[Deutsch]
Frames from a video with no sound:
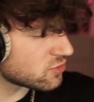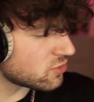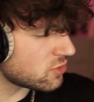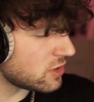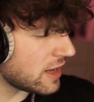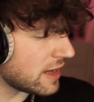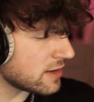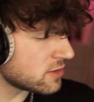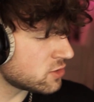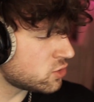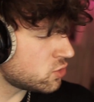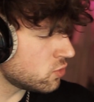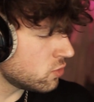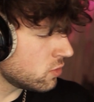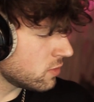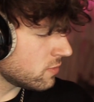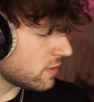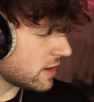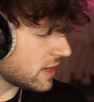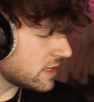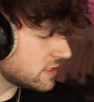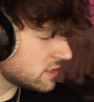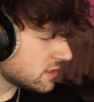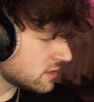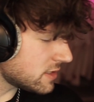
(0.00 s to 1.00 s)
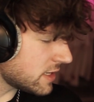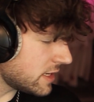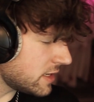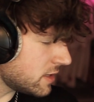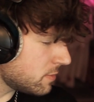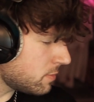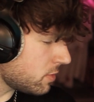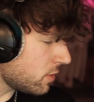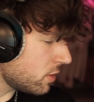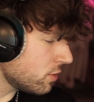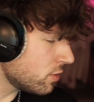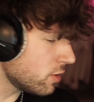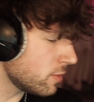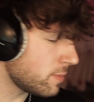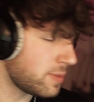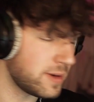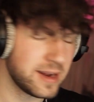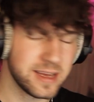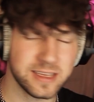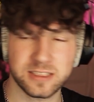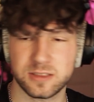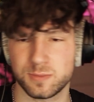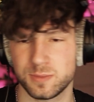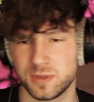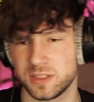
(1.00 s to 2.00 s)
solange du weiter deine
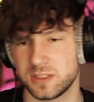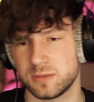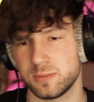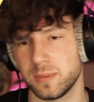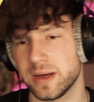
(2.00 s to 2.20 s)
Bongo-Placements